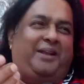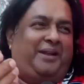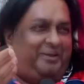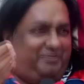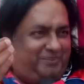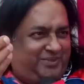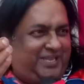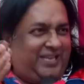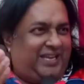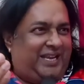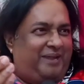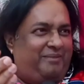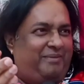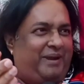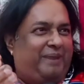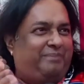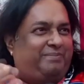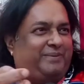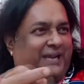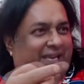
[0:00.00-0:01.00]
कम से
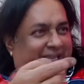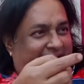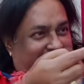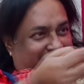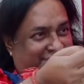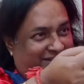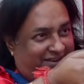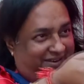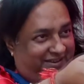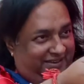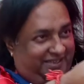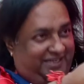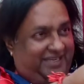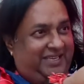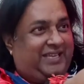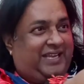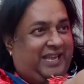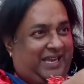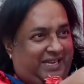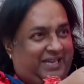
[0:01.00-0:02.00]
कम आपका एक
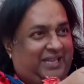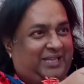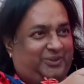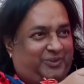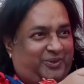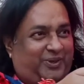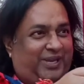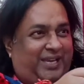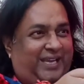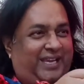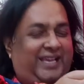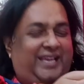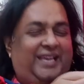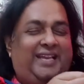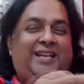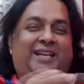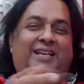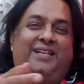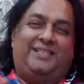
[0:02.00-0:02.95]
ठिकाना तो है